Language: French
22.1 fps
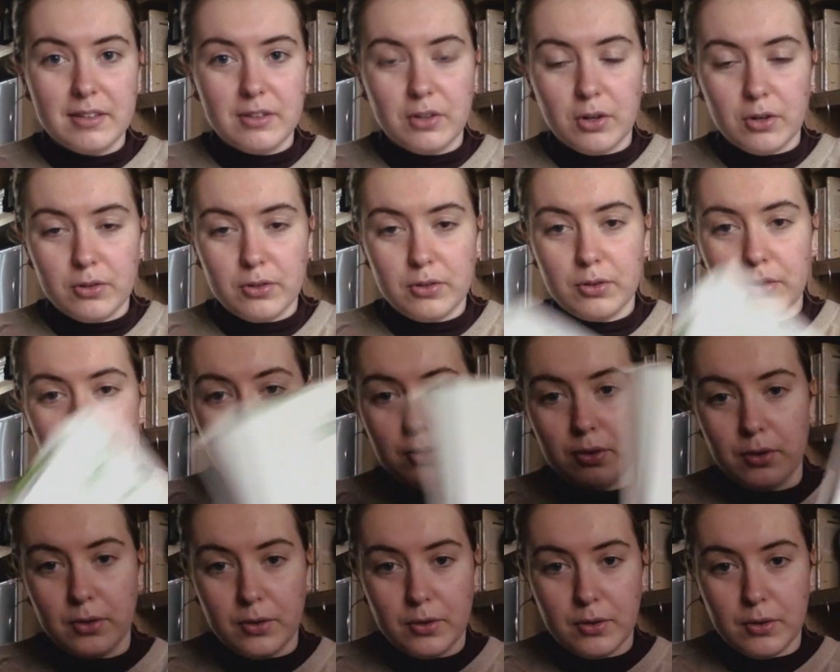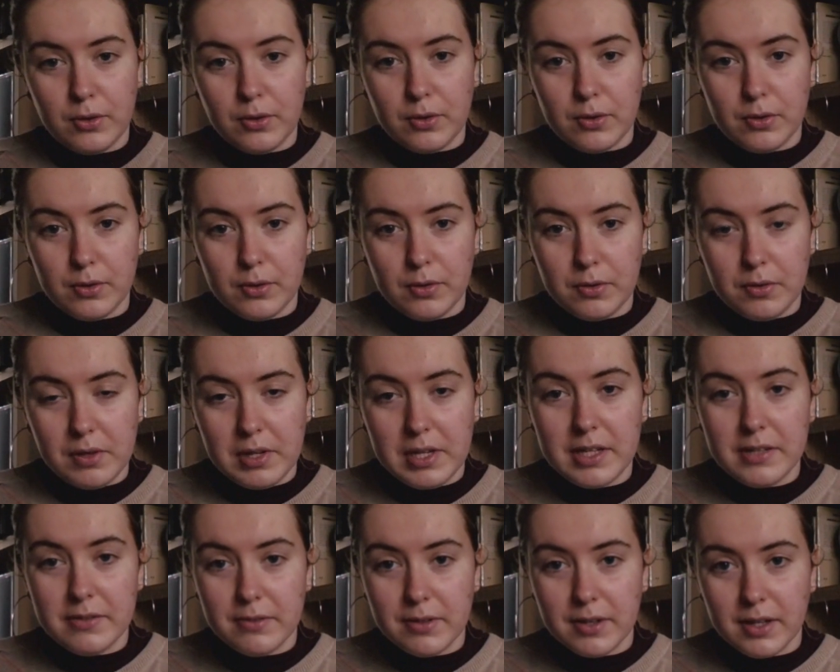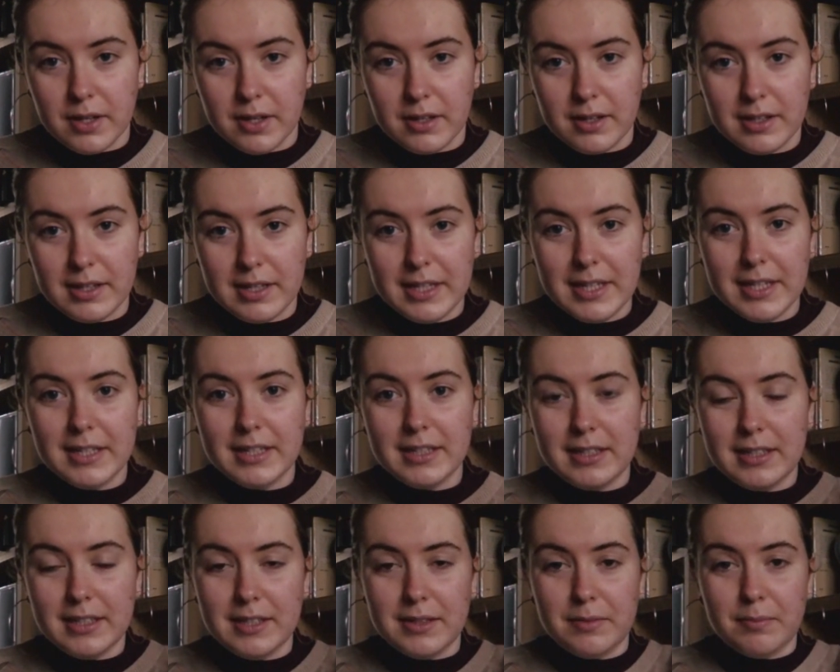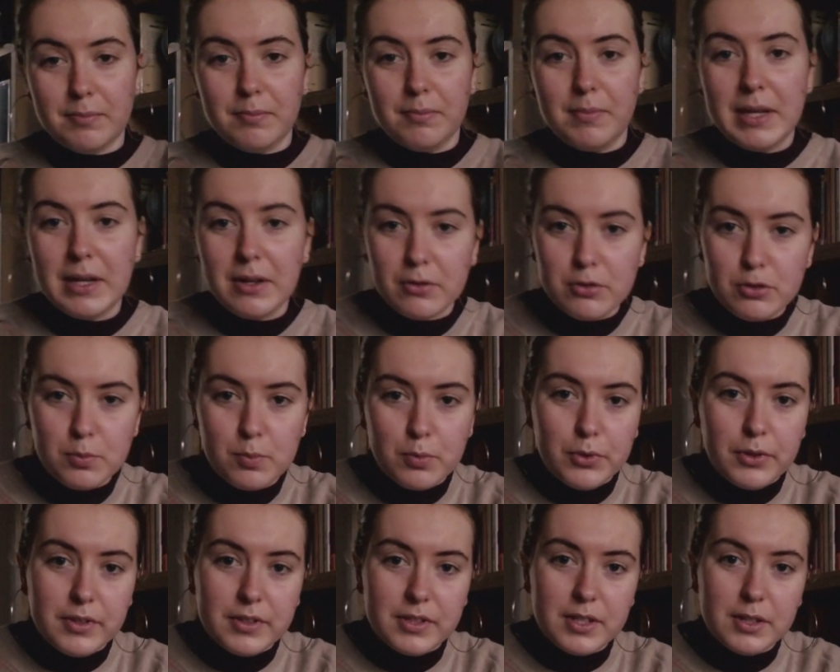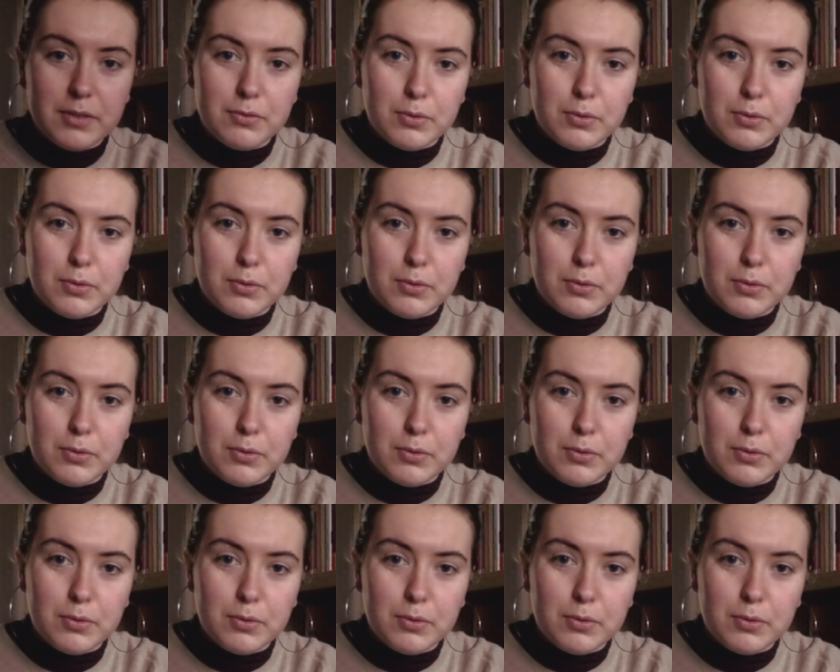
d'autres euh, livres qui mélangent poésie et